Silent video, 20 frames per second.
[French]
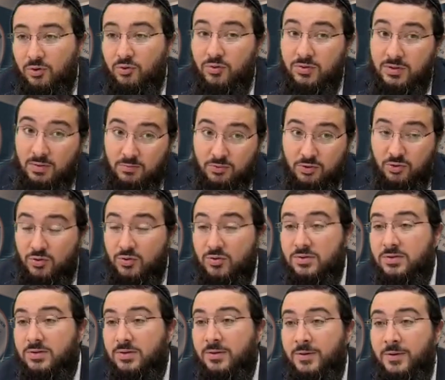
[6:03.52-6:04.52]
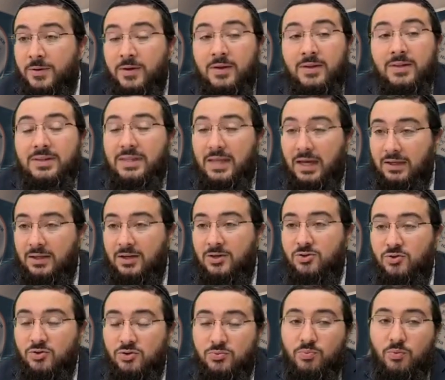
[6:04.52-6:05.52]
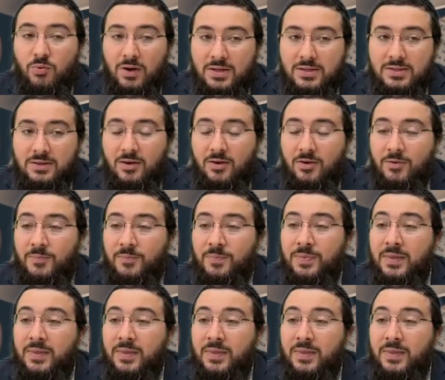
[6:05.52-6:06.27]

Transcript: Deuxième chose, dernière chose pour l'instant,